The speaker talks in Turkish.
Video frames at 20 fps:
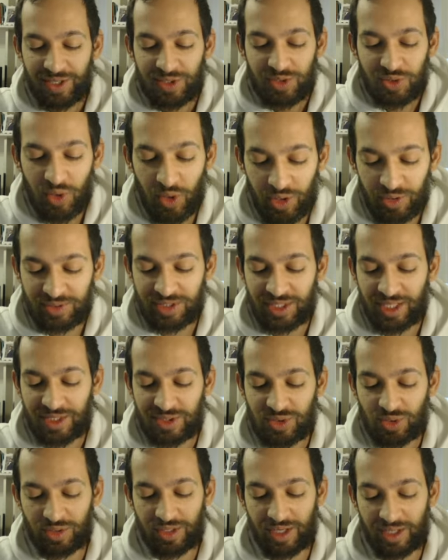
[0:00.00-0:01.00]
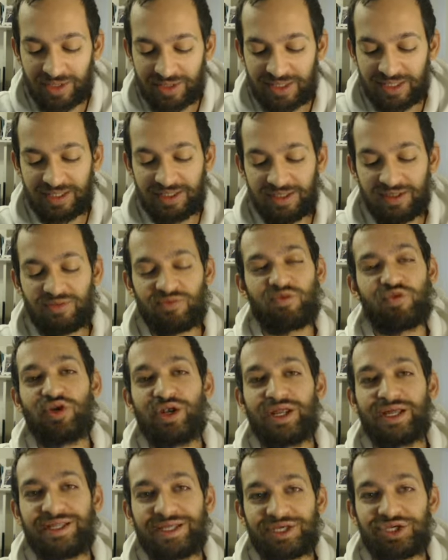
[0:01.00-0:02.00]
köy binası 16'yı
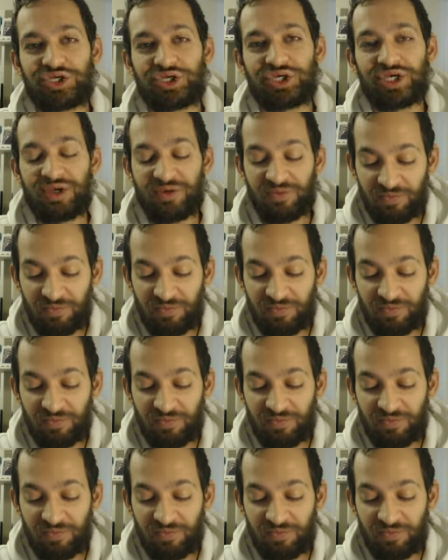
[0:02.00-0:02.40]
fullledik.